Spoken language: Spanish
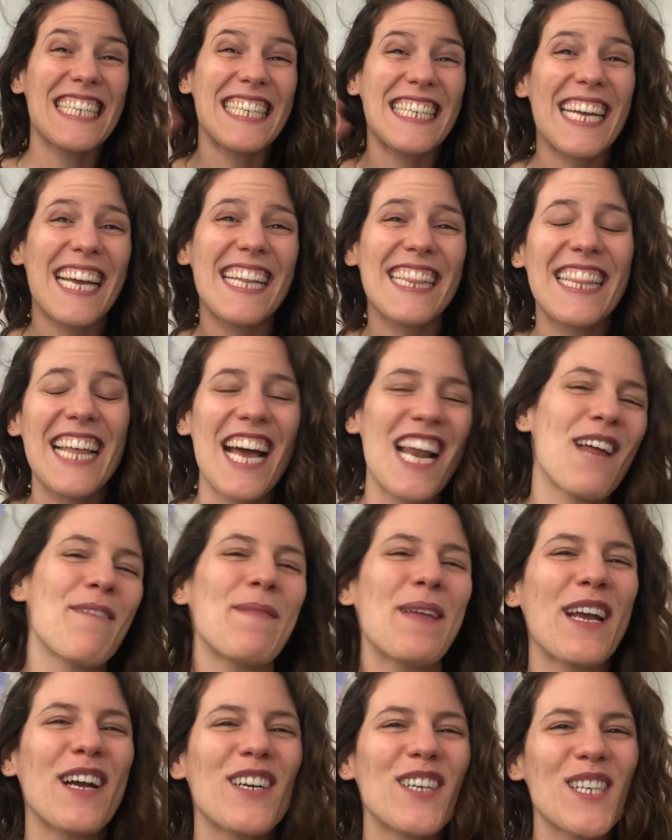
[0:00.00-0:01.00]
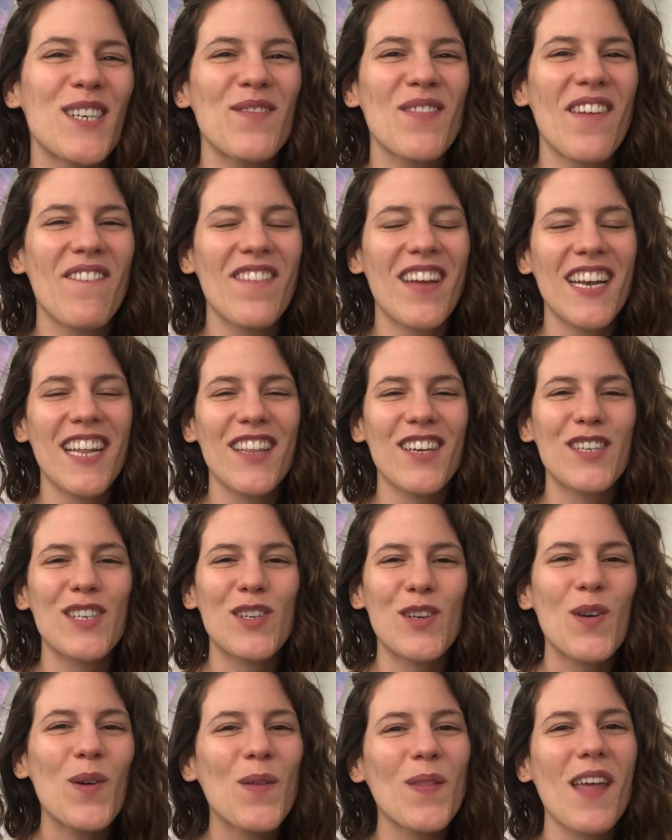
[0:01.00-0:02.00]
qué tal amigos
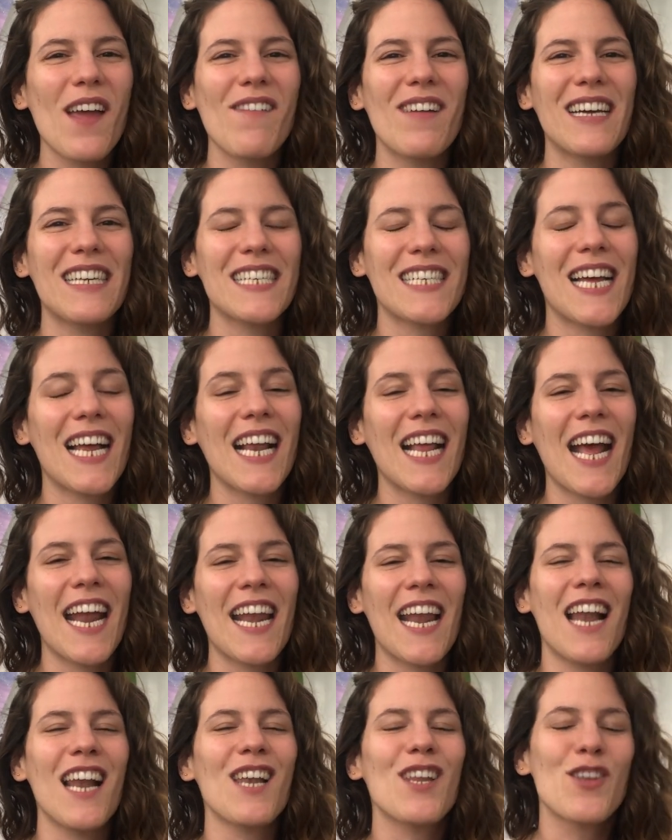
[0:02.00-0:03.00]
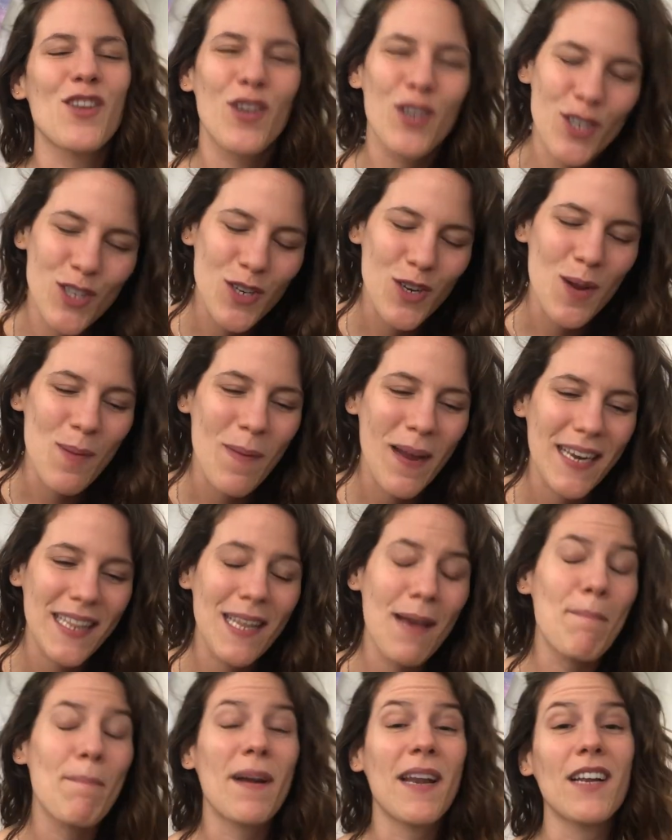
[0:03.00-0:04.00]
bienvenidos un día más al canal, yo soy
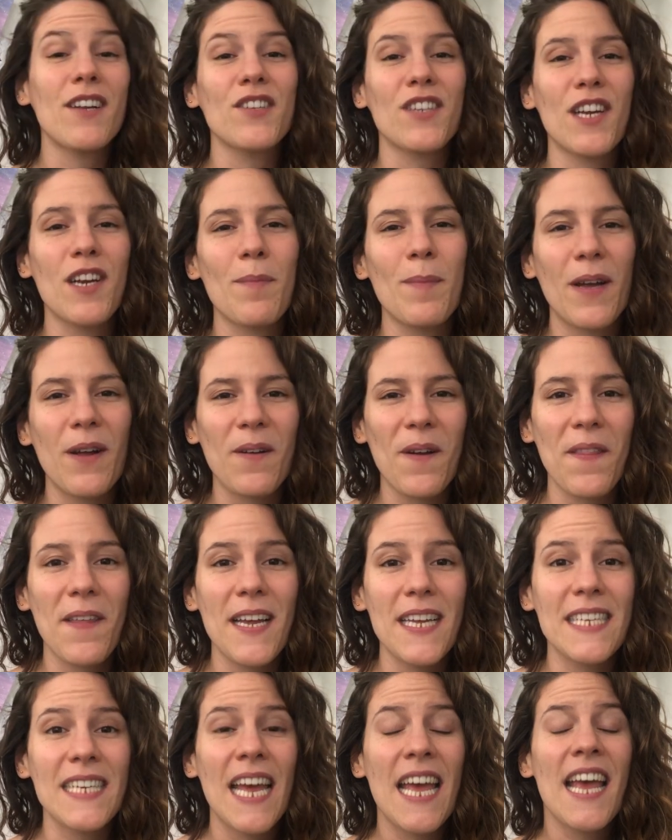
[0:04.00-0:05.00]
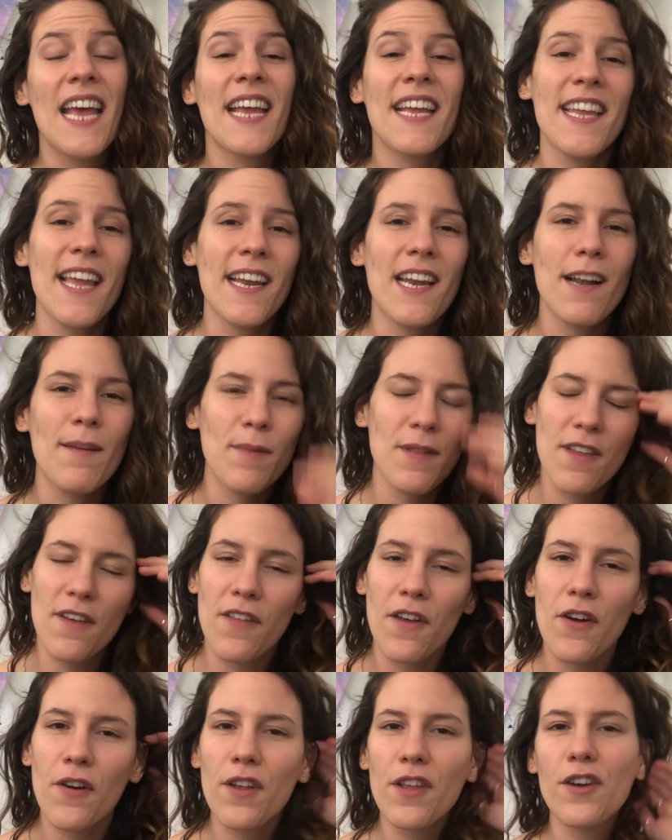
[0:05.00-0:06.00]
Marta, para los que no me conocéis, y en el
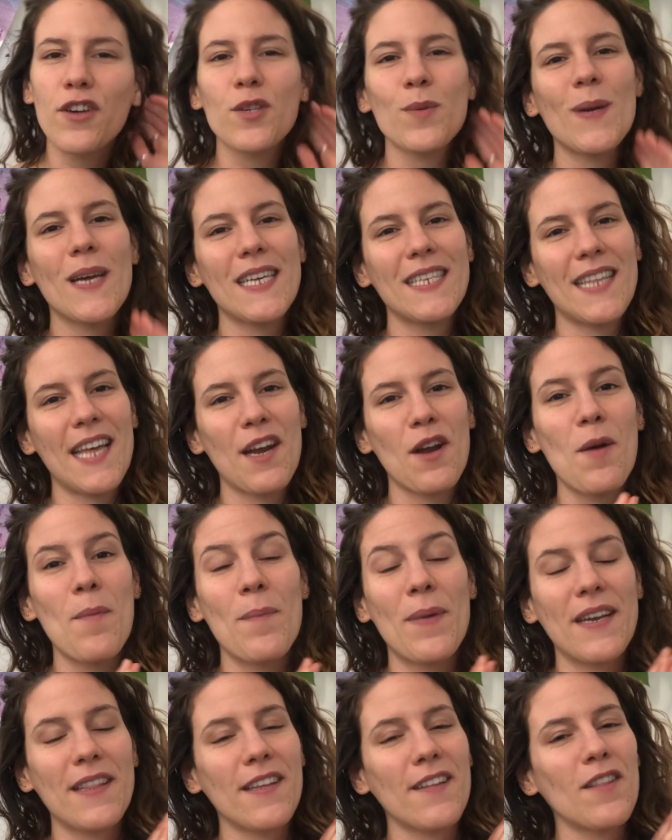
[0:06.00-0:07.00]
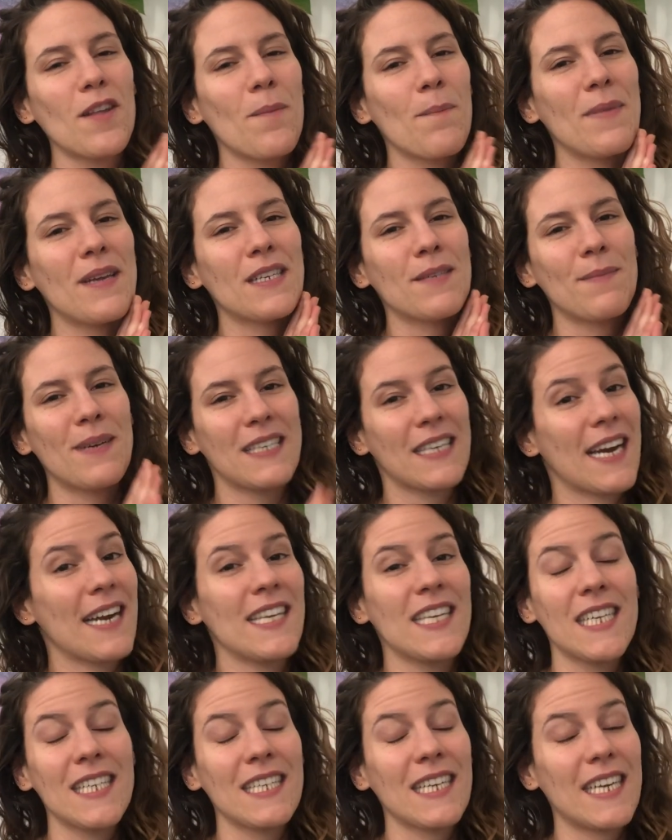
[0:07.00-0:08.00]
vídeo de hoy os voy a estar compartiendo mis
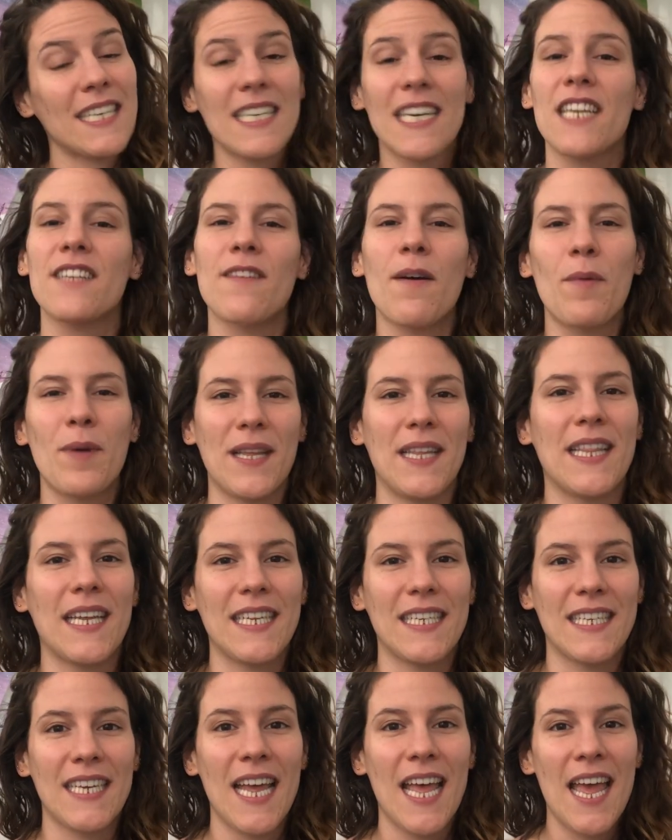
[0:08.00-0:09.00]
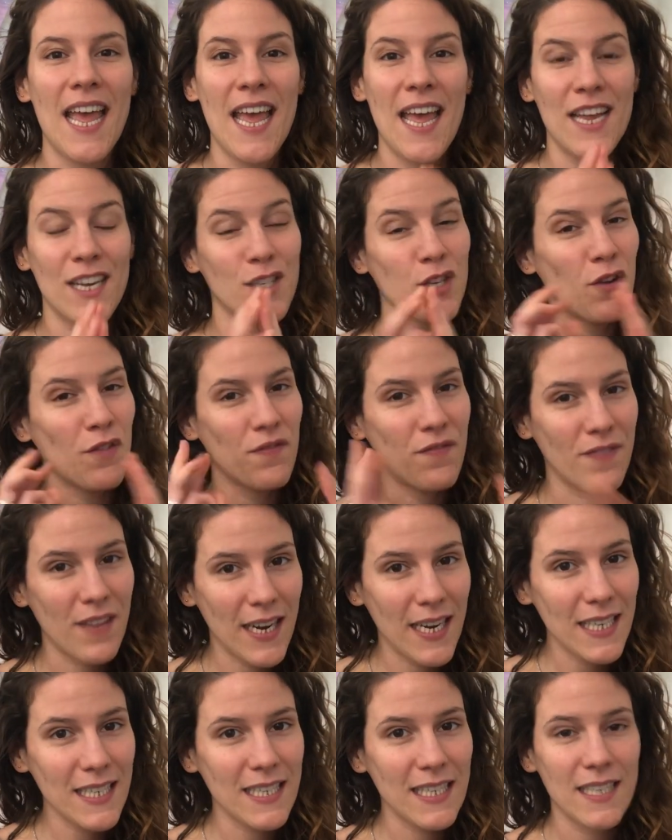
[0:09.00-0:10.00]
mascarillas caseras favoritas. Son
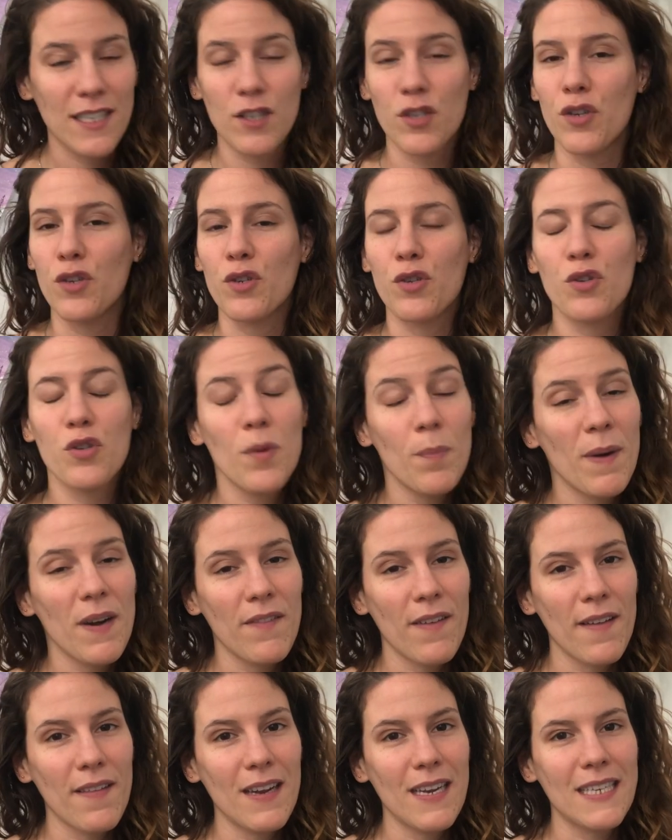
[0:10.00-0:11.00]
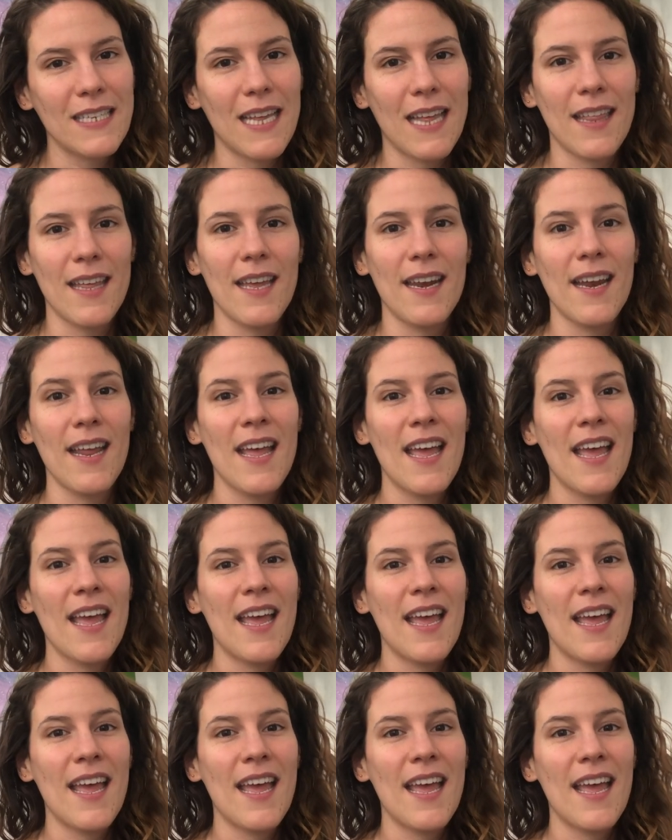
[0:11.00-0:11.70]
tres, son súper fáciles de hacer